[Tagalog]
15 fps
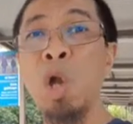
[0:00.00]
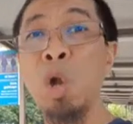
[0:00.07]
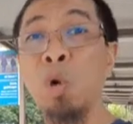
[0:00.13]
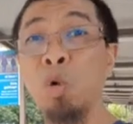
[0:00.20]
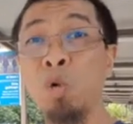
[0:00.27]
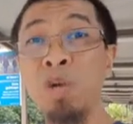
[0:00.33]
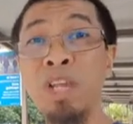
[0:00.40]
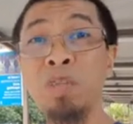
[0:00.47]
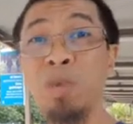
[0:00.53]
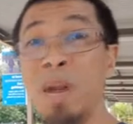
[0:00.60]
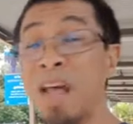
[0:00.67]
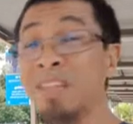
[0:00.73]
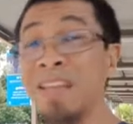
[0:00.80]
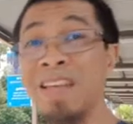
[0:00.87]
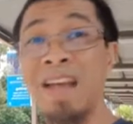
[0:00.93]
Ngunit wala
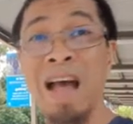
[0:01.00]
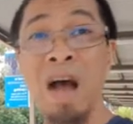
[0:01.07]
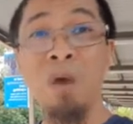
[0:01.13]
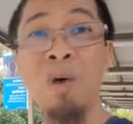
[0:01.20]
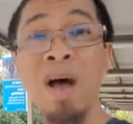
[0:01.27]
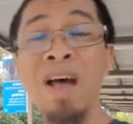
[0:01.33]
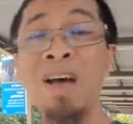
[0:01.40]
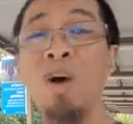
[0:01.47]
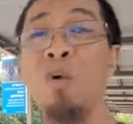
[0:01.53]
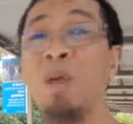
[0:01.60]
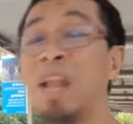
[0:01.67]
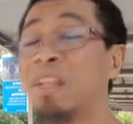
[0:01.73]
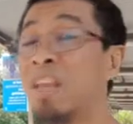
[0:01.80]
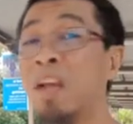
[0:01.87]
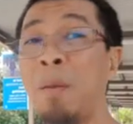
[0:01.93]
tayong awa, wala
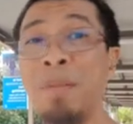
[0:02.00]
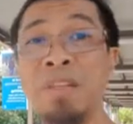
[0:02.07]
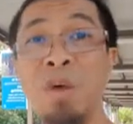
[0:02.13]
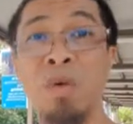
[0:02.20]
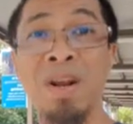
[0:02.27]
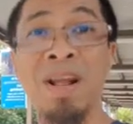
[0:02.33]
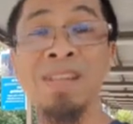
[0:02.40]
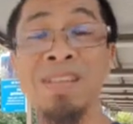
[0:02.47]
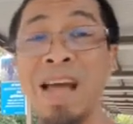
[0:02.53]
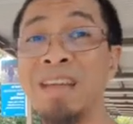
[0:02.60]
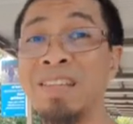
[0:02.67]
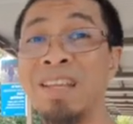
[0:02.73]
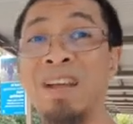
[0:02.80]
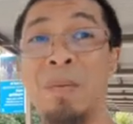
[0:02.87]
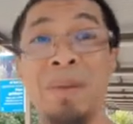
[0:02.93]
tayong kapatawaran sa
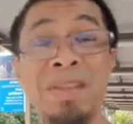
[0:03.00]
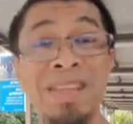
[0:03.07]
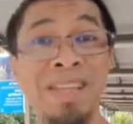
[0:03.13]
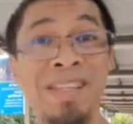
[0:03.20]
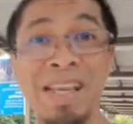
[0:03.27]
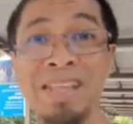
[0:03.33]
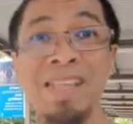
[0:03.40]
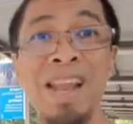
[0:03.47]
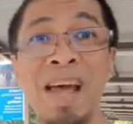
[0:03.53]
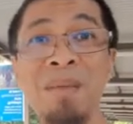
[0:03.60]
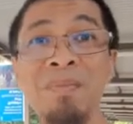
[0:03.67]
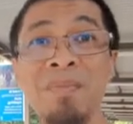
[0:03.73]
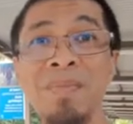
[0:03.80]
ating kapatid sa Islam.